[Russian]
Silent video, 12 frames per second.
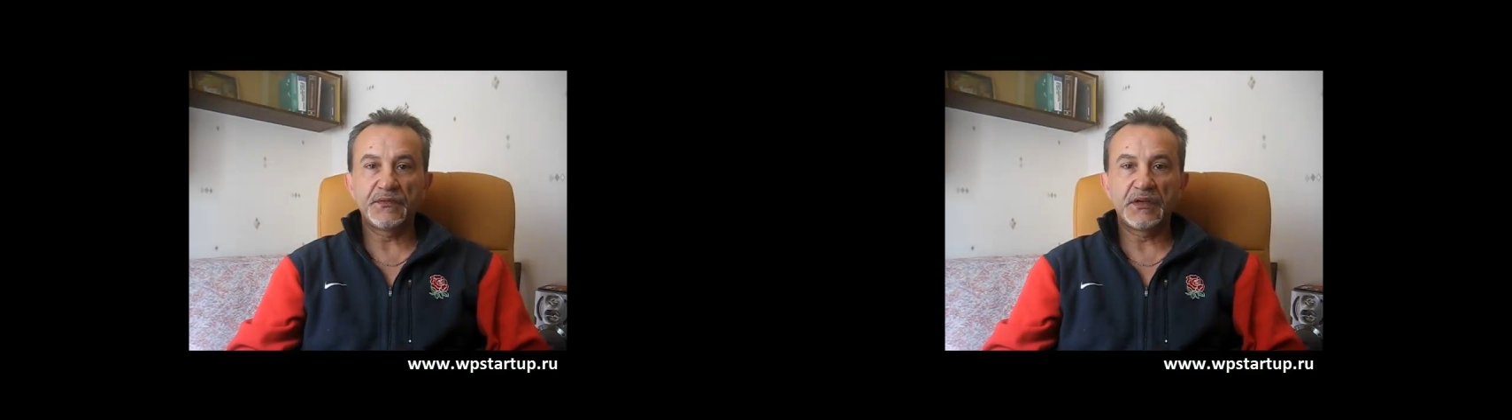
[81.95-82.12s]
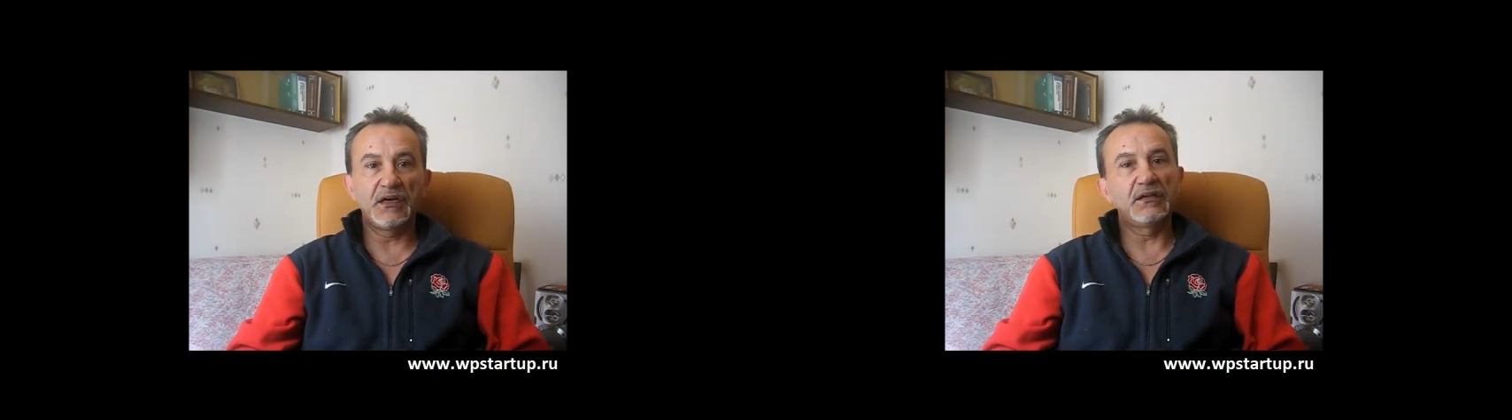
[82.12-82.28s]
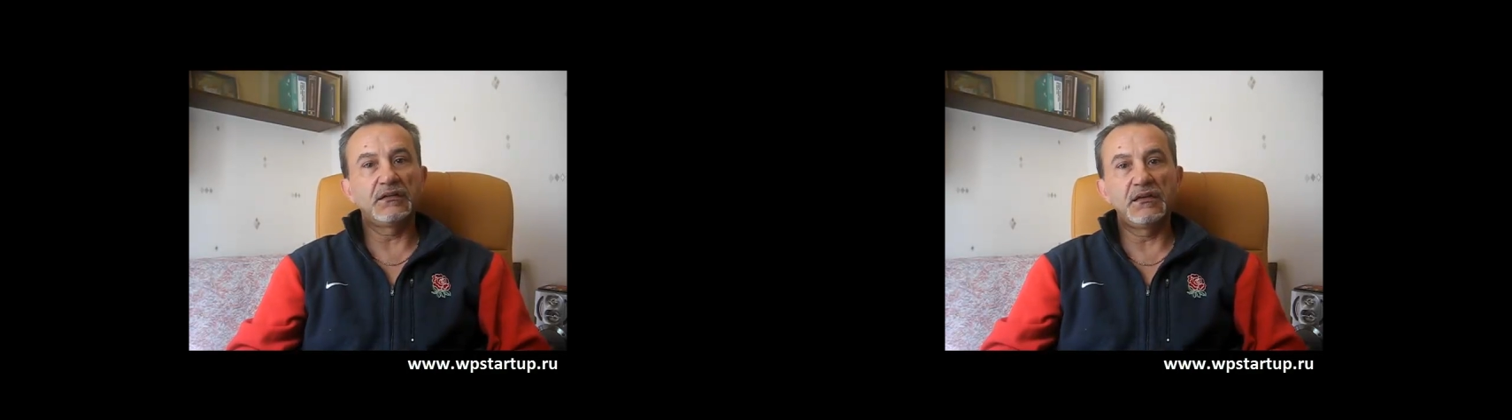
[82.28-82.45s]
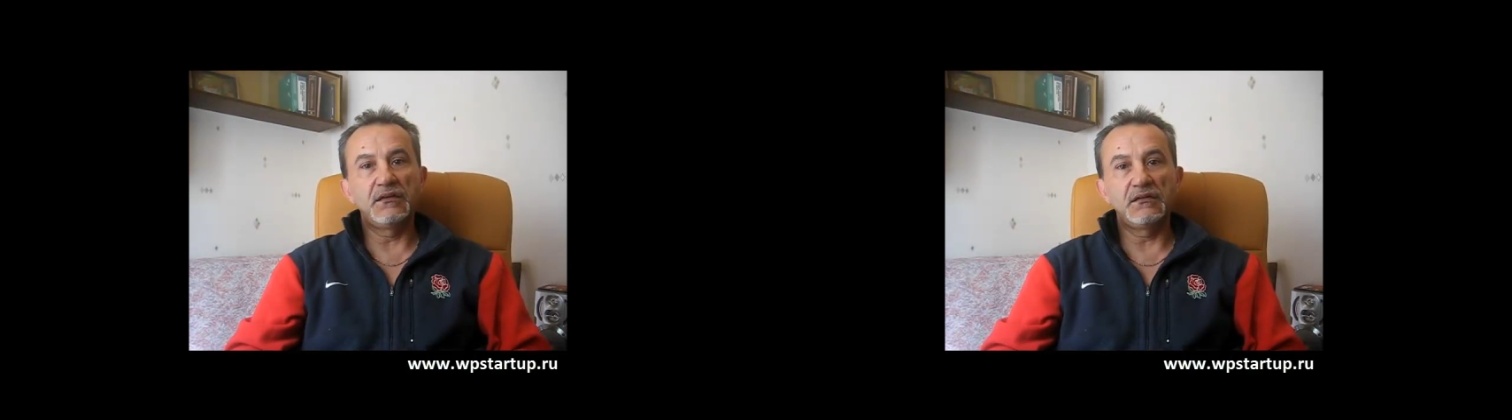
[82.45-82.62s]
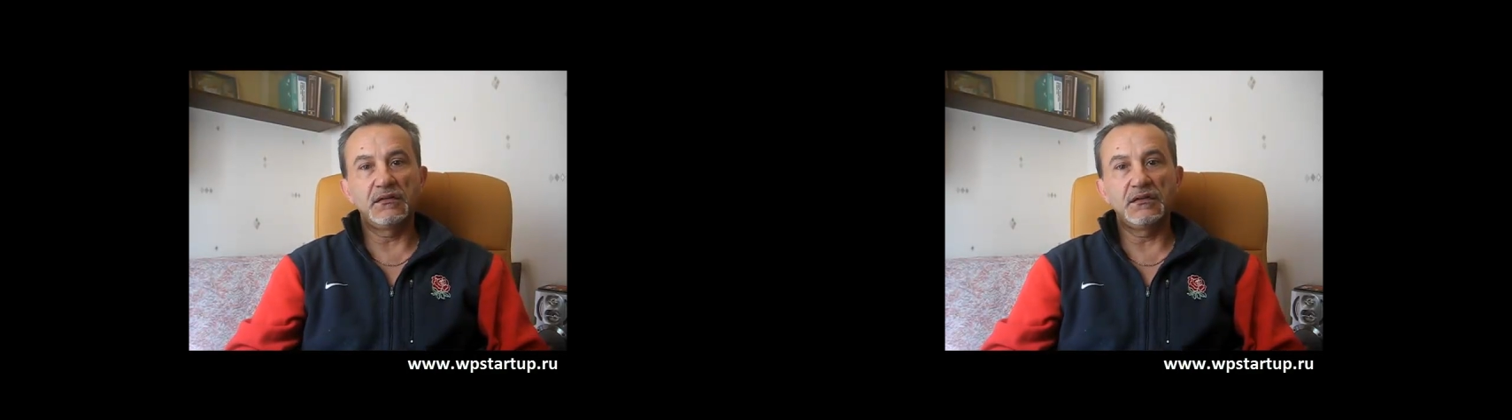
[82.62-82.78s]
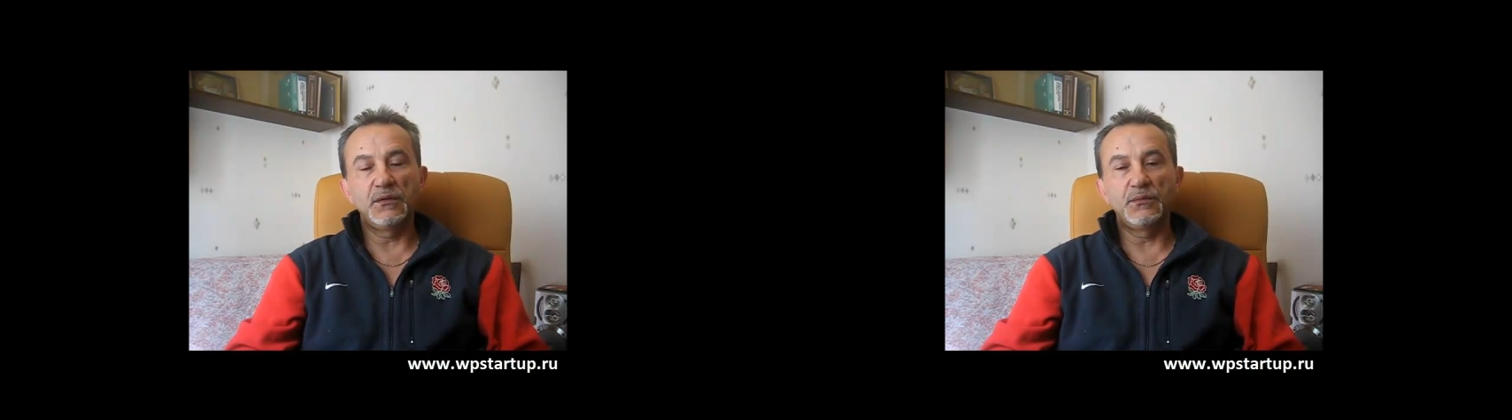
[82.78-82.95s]
как это
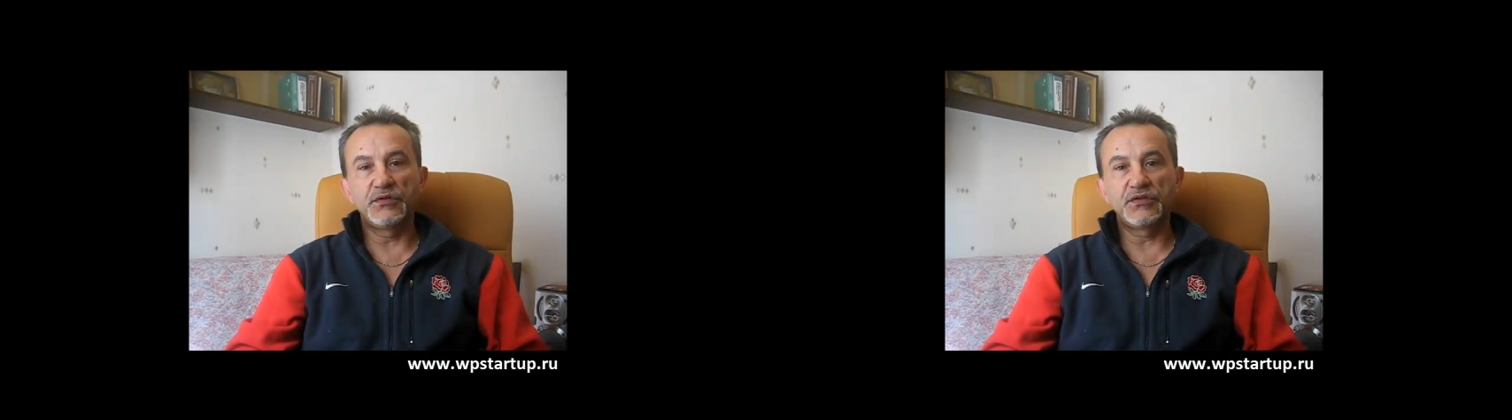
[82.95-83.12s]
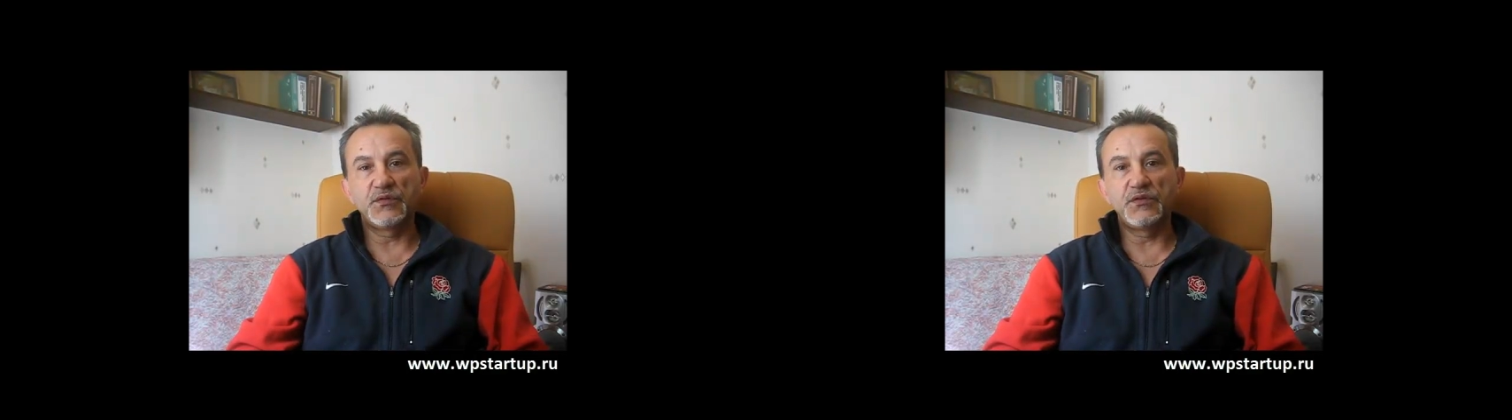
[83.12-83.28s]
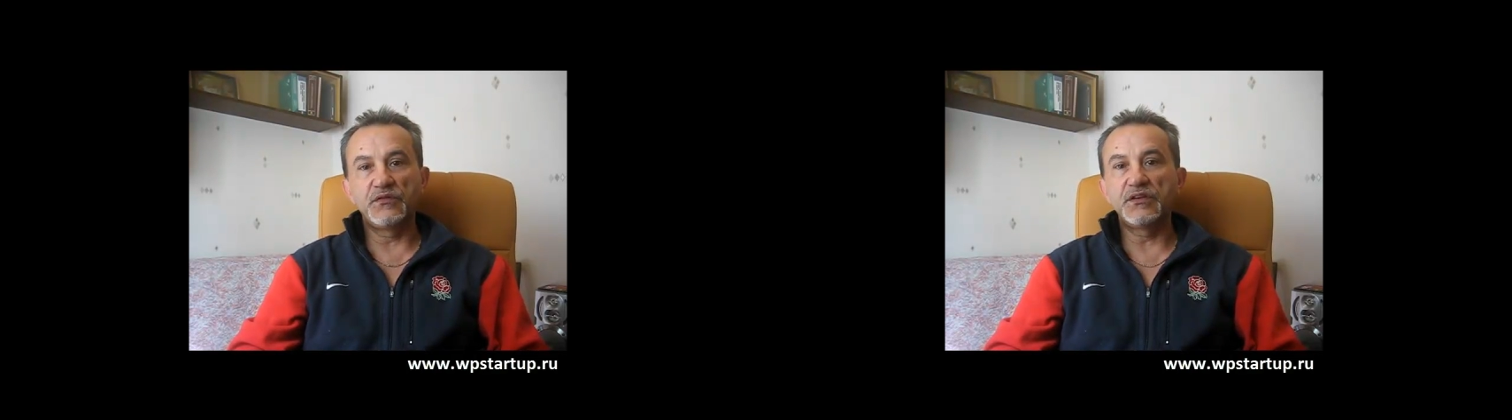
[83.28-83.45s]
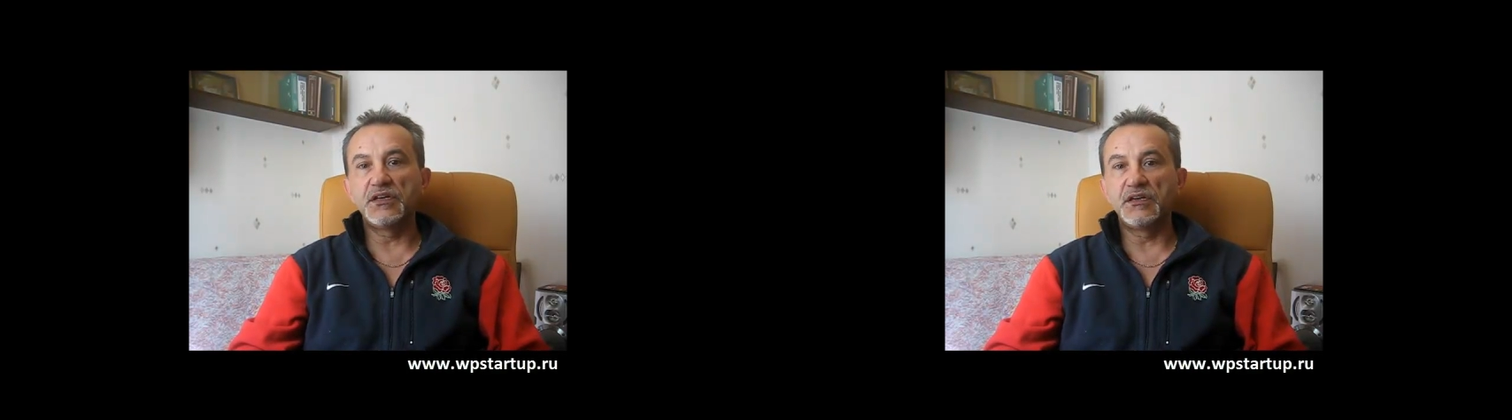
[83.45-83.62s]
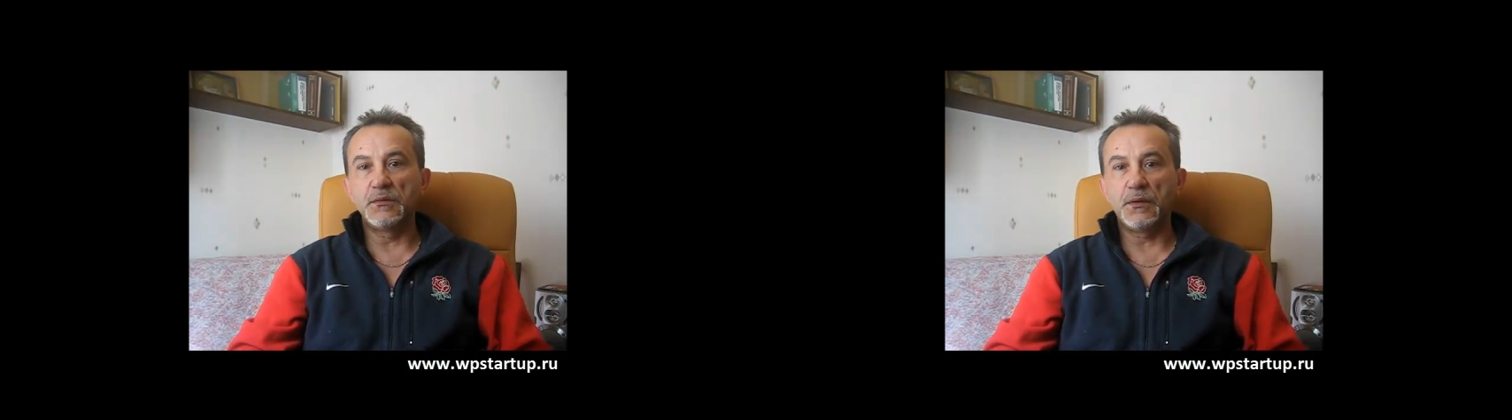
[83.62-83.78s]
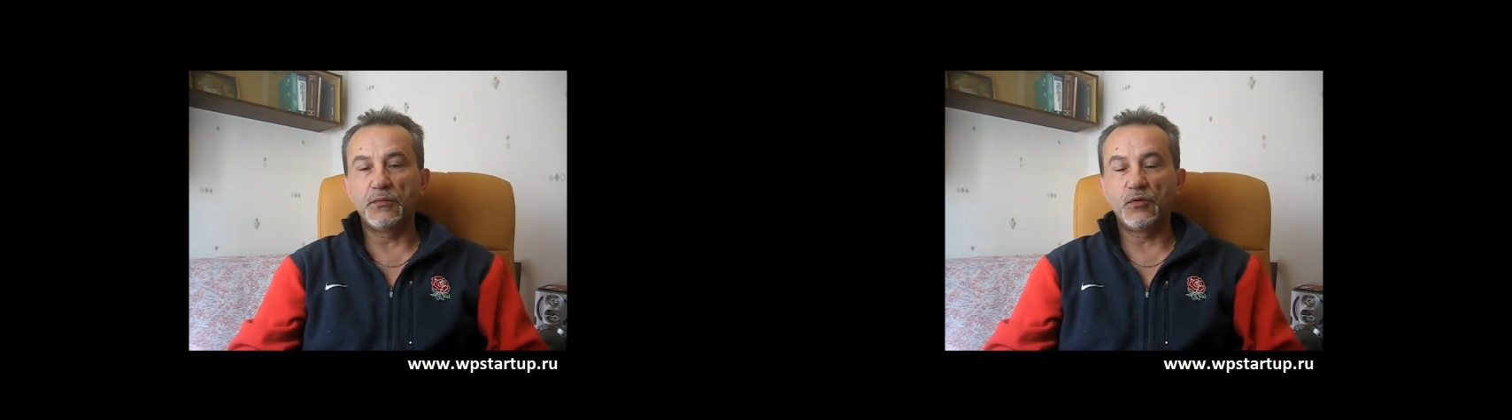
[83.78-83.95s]
делает, допустим,
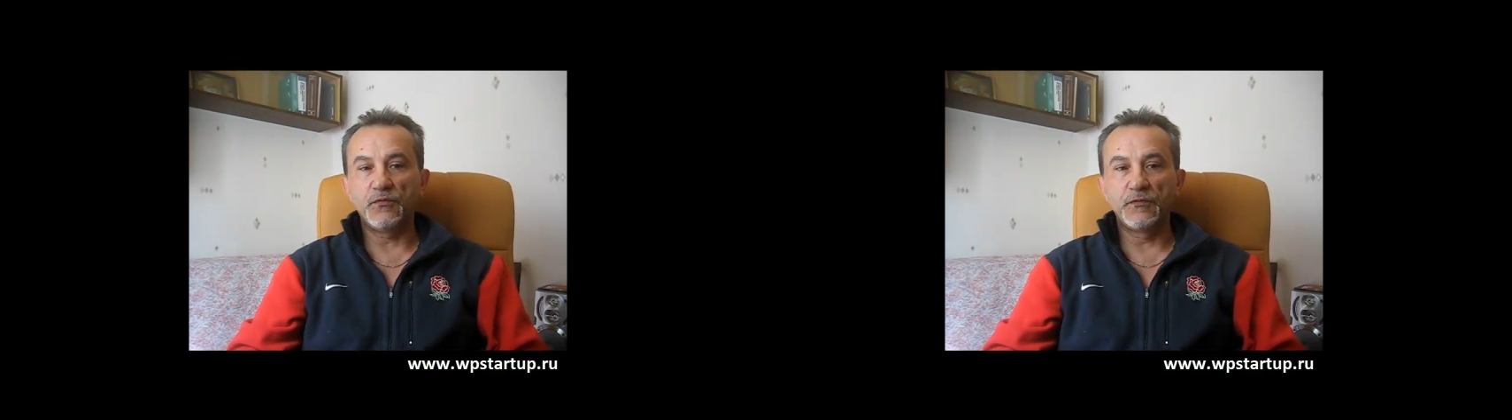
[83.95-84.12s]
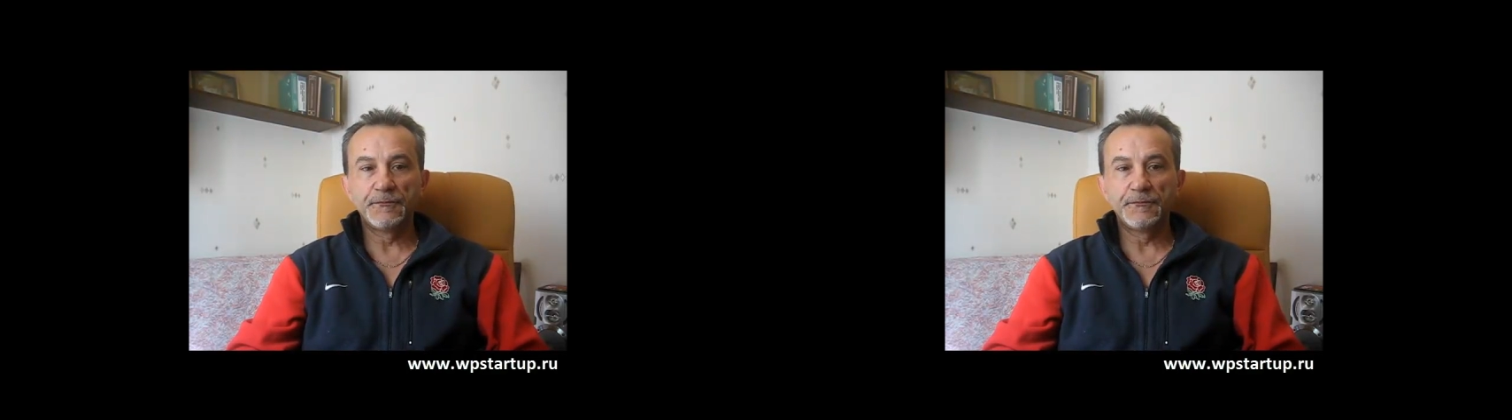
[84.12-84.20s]
Евгений Попов,